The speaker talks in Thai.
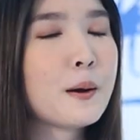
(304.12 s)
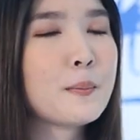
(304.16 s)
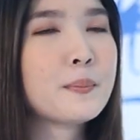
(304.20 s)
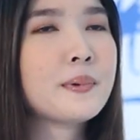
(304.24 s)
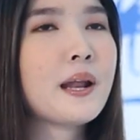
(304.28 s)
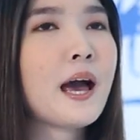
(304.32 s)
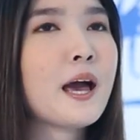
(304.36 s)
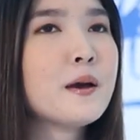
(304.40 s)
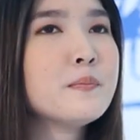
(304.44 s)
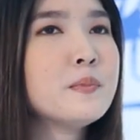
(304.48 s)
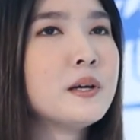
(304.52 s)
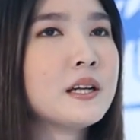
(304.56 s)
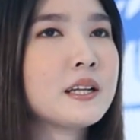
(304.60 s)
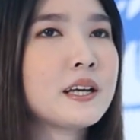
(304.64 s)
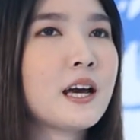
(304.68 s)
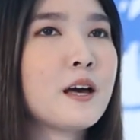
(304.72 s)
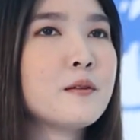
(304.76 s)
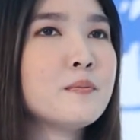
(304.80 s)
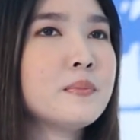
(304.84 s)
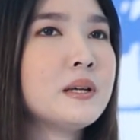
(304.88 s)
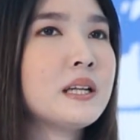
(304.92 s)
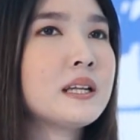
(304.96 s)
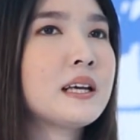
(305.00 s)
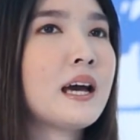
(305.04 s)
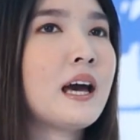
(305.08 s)
ทำได้เหมือนกั
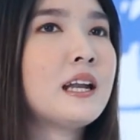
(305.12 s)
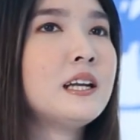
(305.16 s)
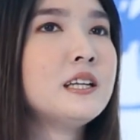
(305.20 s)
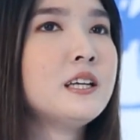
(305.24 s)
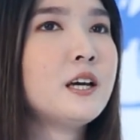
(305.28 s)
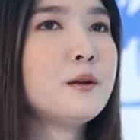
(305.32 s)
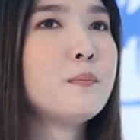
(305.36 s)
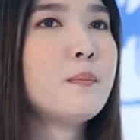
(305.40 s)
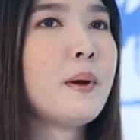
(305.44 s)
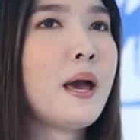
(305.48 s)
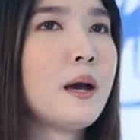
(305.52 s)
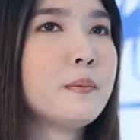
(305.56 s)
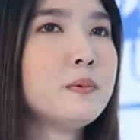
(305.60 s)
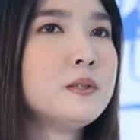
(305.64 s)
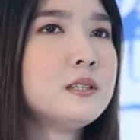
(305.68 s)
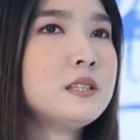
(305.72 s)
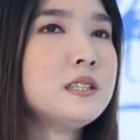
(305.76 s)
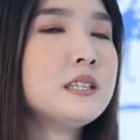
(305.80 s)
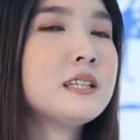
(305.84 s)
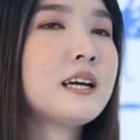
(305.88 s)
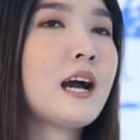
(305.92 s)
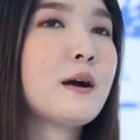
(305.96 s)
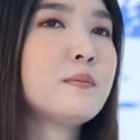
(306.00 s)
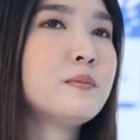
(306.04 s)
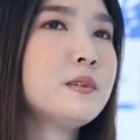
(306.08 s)
นเป็นการเรียนแบบพฤ
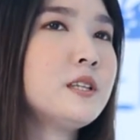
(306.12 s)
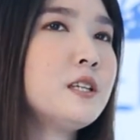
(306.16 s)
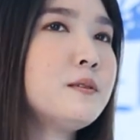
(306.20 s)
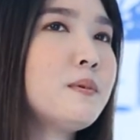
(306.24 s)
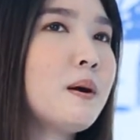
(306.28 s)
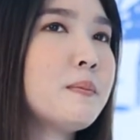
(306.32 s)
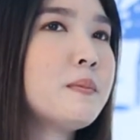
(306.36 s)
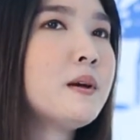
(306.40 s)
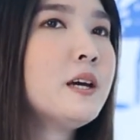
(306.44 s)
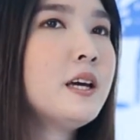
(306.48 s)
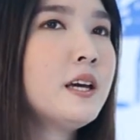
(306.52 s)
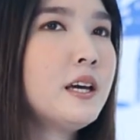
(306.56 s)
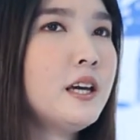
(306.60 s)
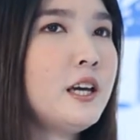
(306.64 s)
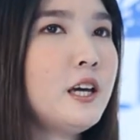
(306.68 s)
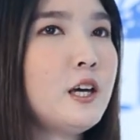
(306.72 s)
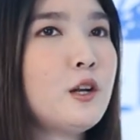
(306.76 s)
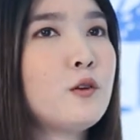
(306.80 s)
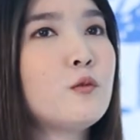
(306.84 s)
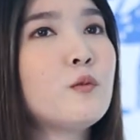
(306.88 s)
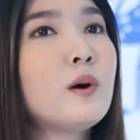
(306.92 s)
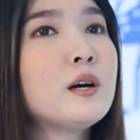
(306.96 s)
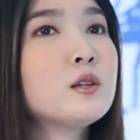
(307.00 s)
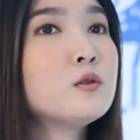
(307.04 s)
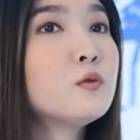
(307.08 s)
ติกรรมที่แบบเห็
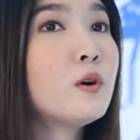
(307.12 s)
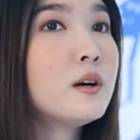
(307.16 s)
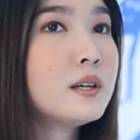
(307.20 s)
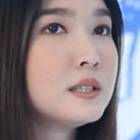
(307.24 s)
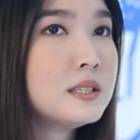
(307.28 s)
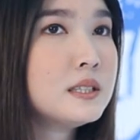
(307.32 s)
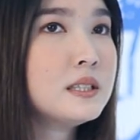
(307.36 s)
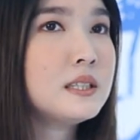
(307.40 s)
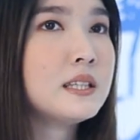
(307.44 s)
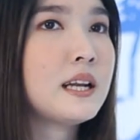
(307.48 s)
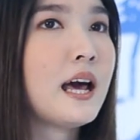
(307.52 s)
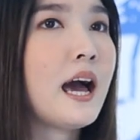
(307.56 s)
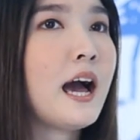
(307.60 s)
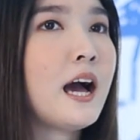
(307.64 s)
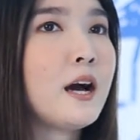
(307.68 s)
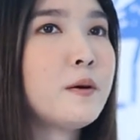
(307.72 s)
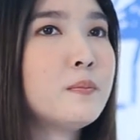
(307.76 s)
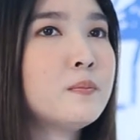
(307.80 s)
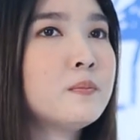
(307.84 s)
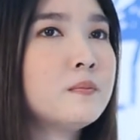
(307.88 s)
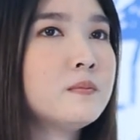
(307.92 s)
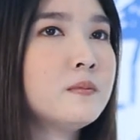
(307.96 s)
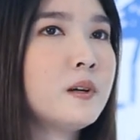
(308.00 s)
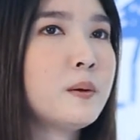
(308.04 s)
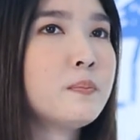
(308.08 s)
นว่าตัวอื่น
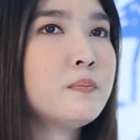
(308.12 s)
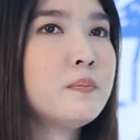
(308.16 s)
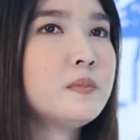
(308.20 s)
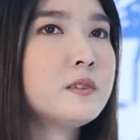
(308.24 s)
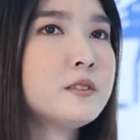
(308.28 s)
ทำแบบ